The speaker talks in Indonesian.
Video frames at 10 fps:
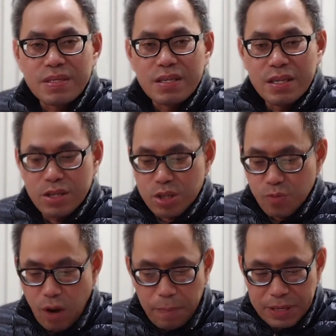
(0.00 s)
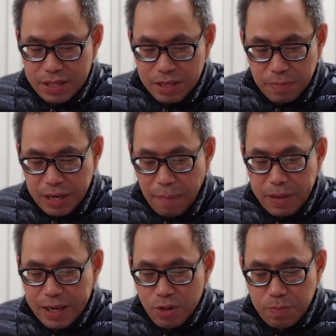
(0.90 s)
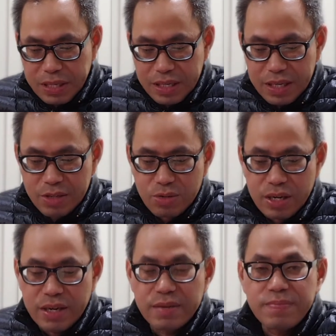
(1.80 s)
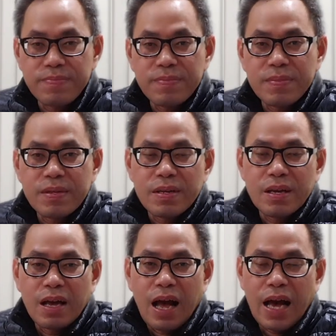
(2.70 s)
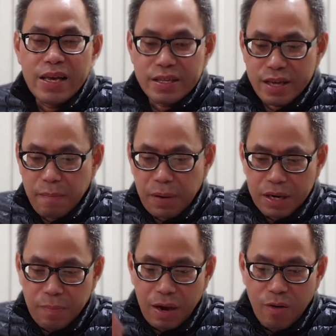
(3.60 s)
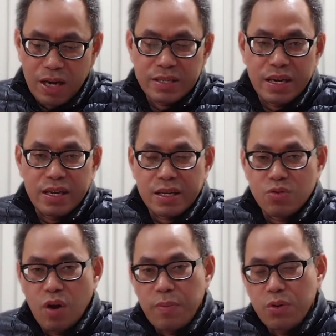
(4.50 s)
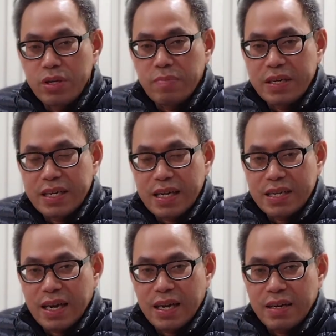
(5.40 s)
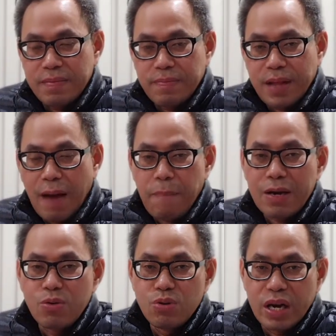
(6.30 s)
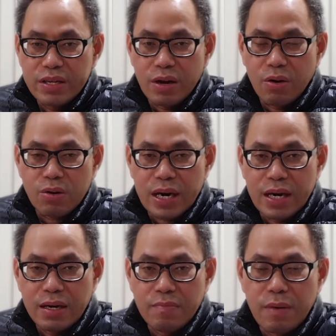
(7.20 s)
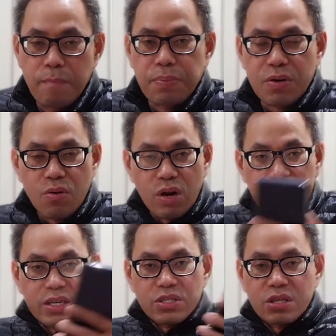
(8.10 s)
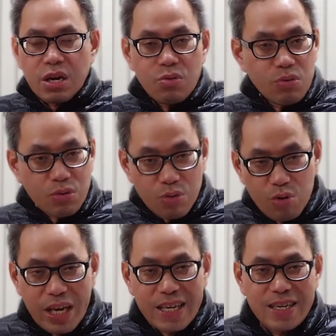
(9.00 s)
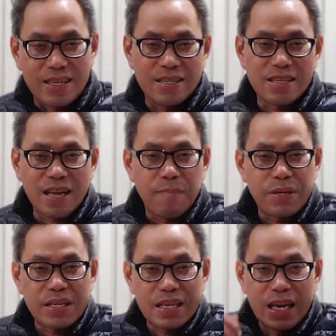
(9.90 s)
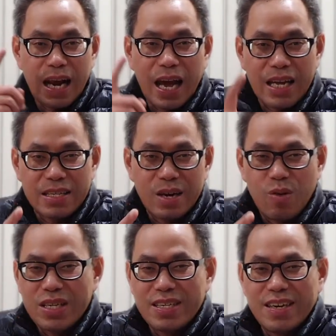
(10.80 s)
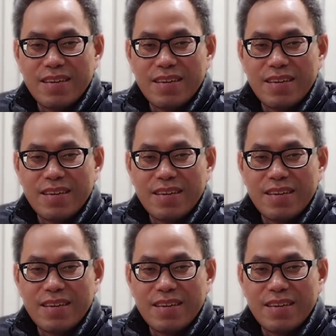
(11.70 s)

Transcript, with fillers: Ini sebuah prinsip yang begitu penting saudara. Ayat yang berdibawahnya, ayat ke-25 dikatakan, apa gunanya orang memperoleh seluruh dunia ini tetapi kehilangan nyawanya?